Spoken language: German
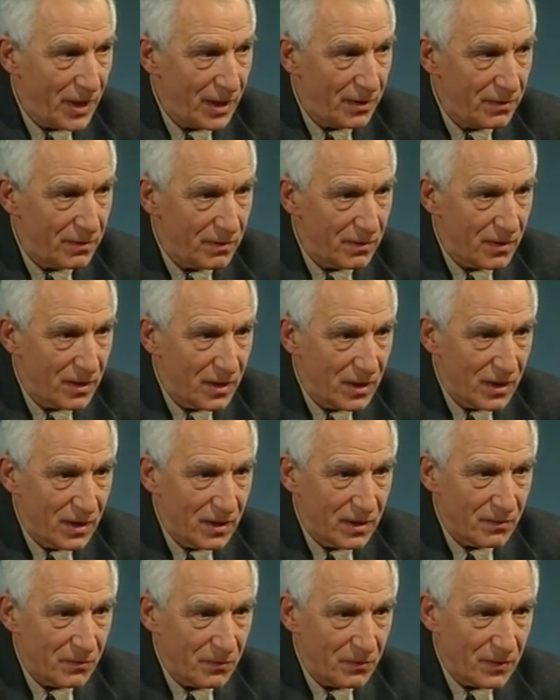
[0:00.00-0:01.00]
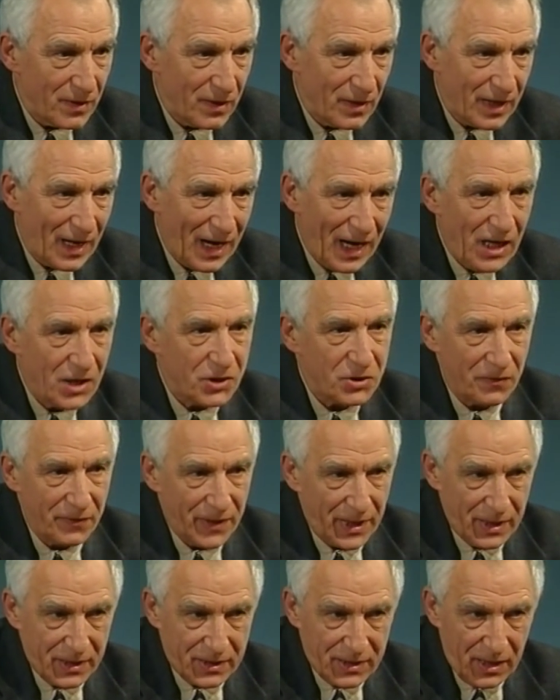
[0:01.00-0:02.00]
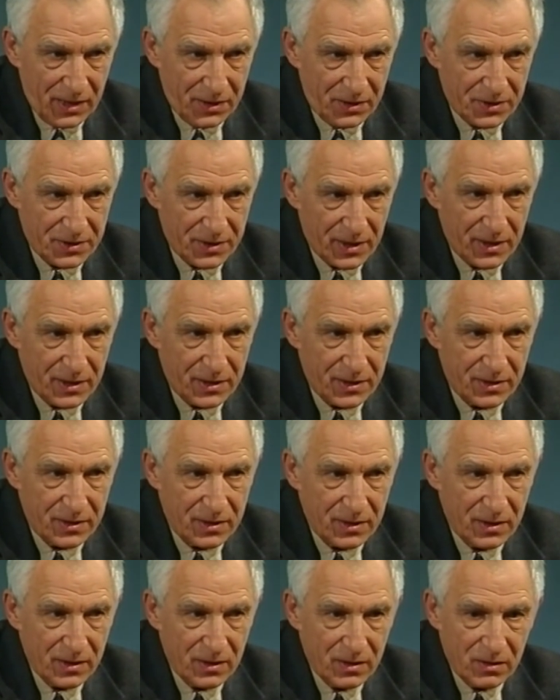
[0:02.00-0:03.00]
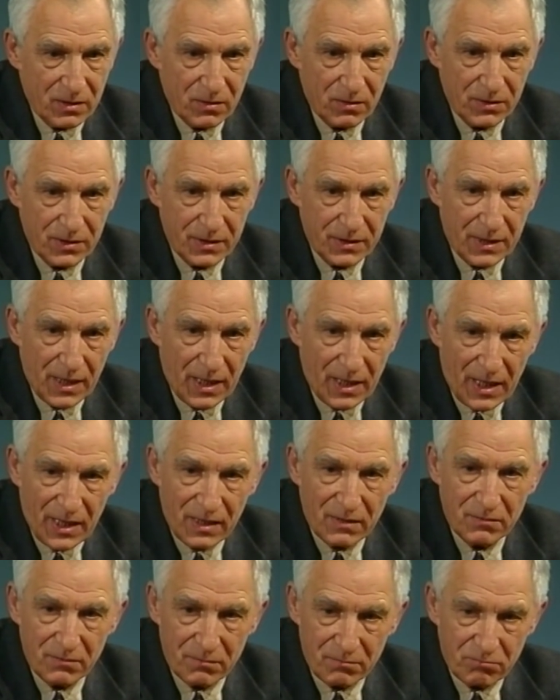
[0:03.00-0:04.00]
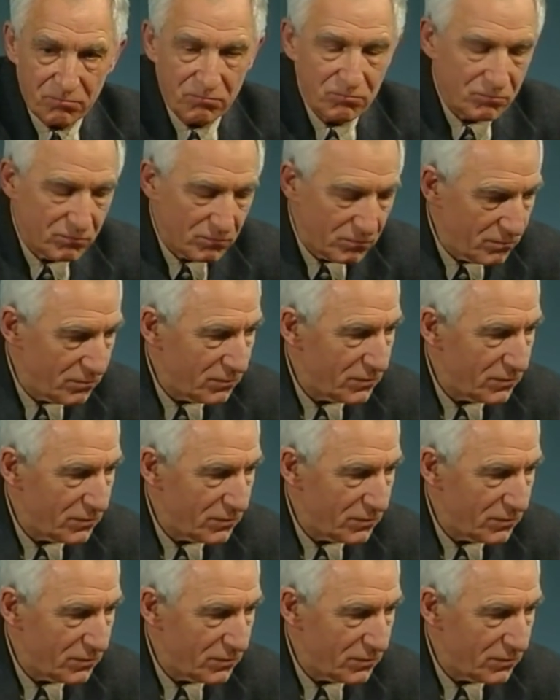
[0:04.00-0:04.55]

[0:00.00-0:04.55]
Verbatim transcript: wie man alles auf eine Karte setzt und daran,